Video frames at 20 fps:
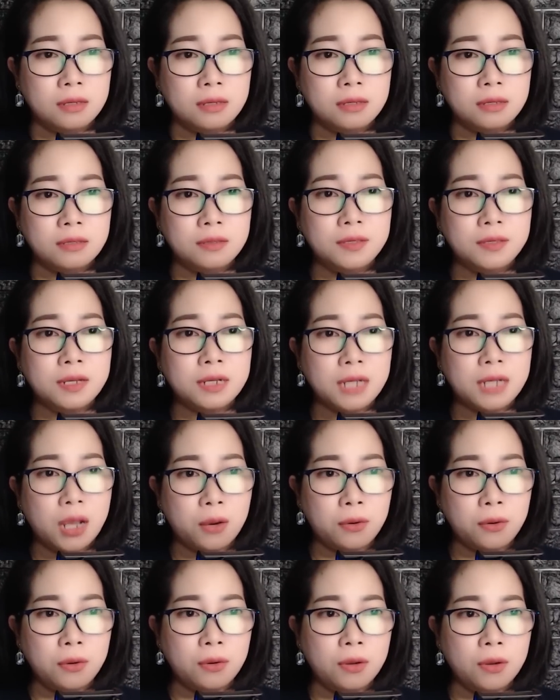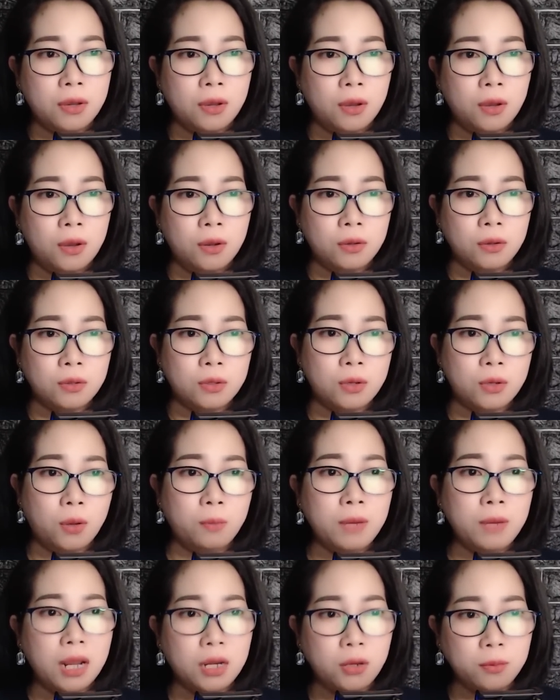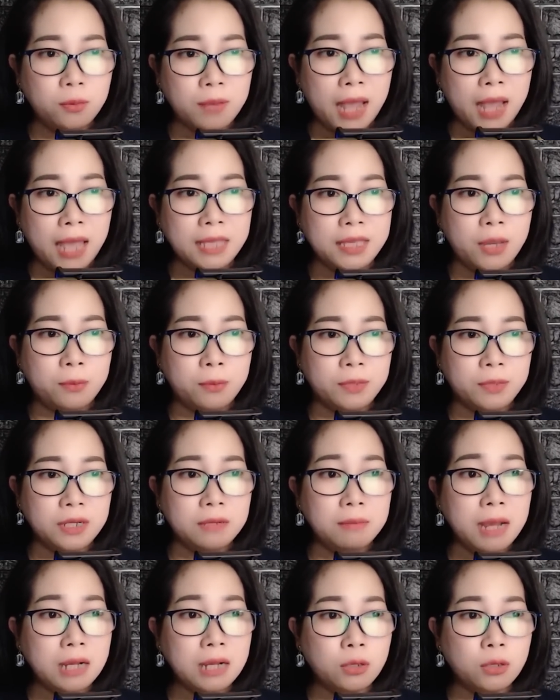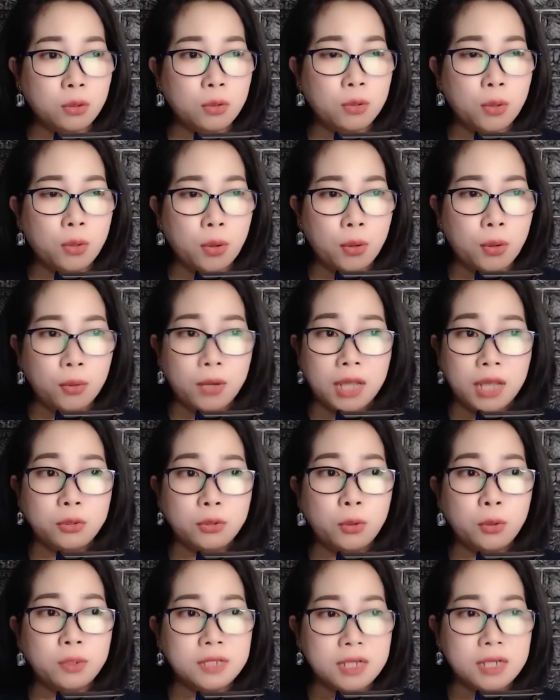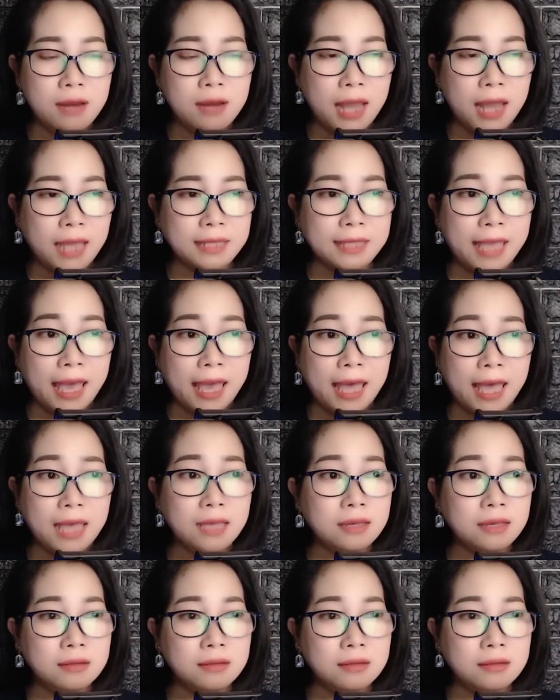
Dứt câu, cũng là lúc hai dòng nước mắt của cô lại tuôn rơi lã chã